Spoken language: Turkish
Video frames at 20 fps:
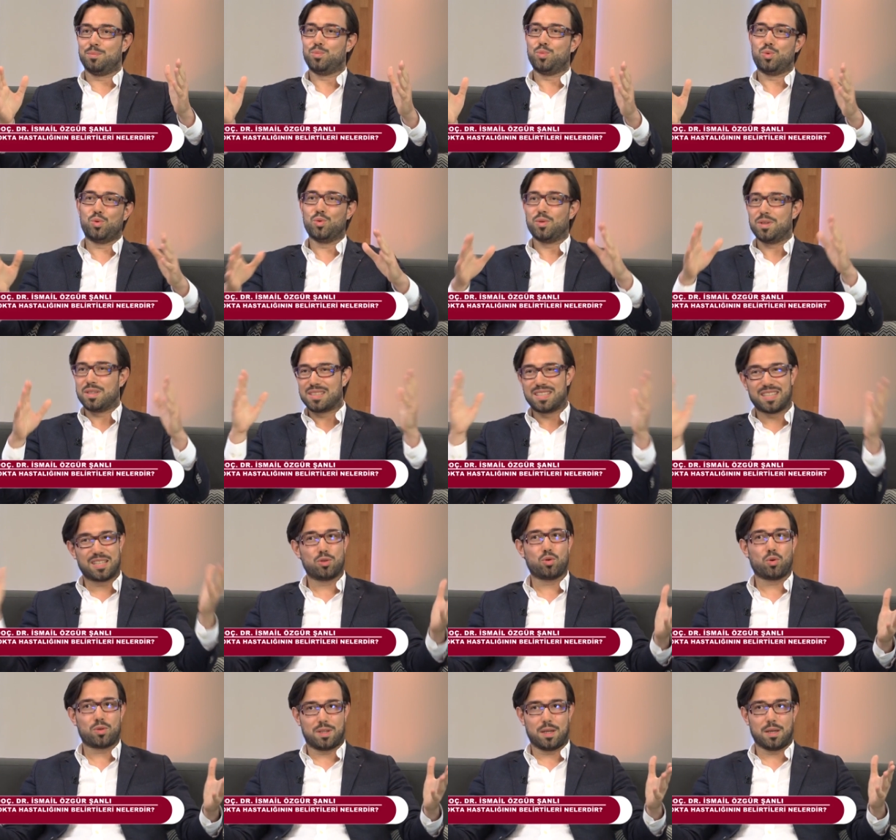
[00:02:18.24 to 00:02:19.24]
bu sarı
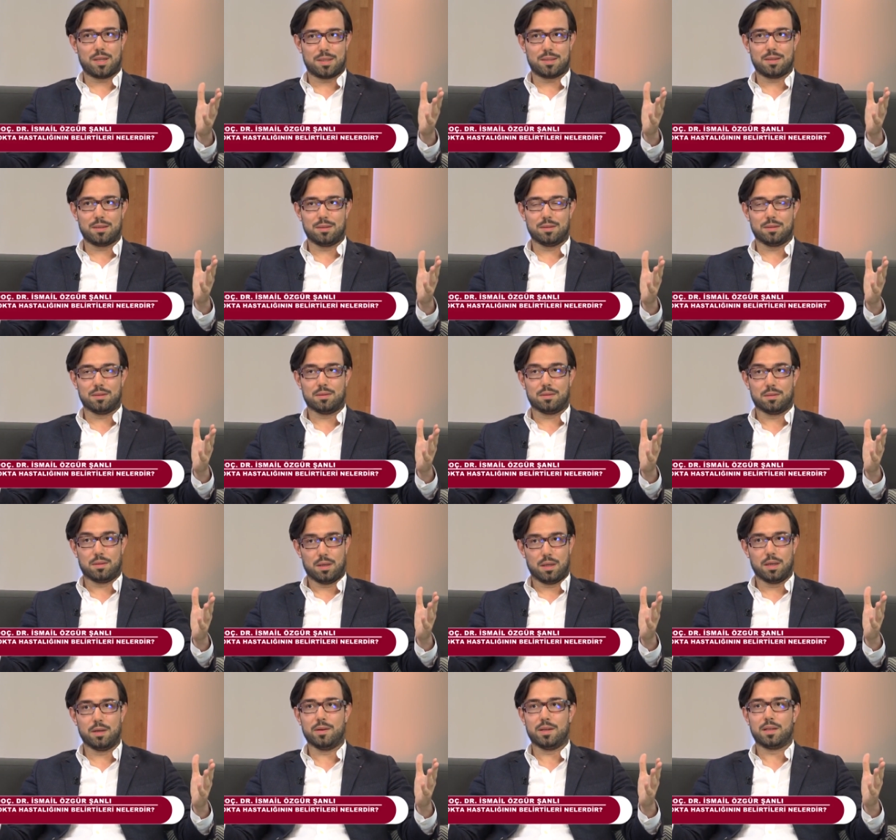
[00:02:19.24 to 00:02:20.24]
nokta hastalığı. Sarı nokta
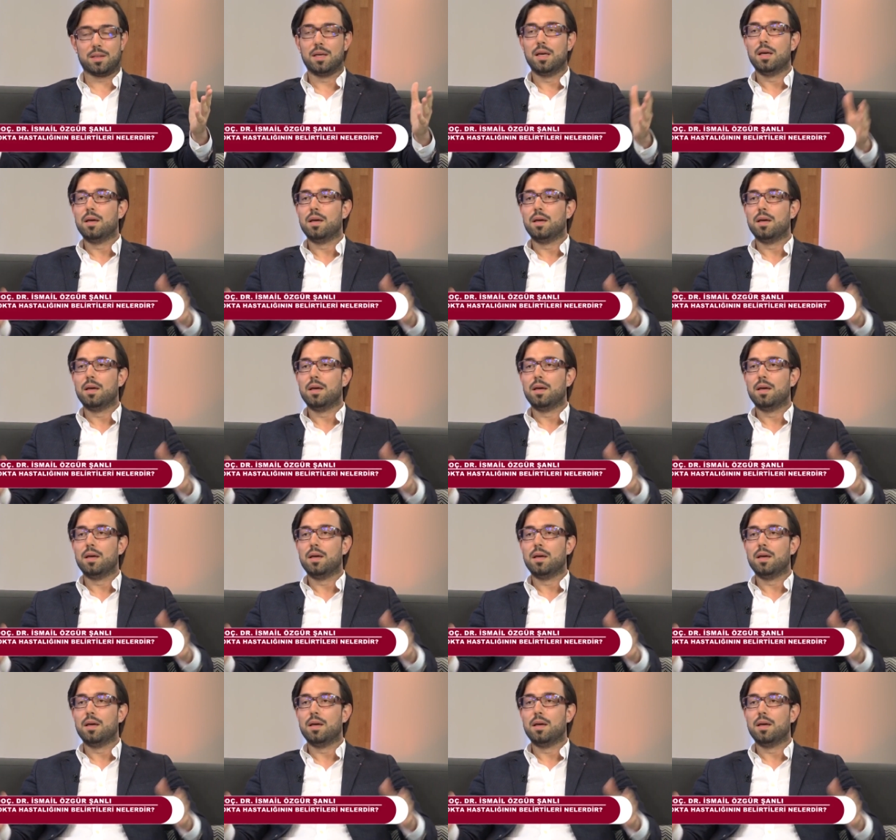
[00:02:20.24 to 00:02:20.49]
hastalığı. Evet.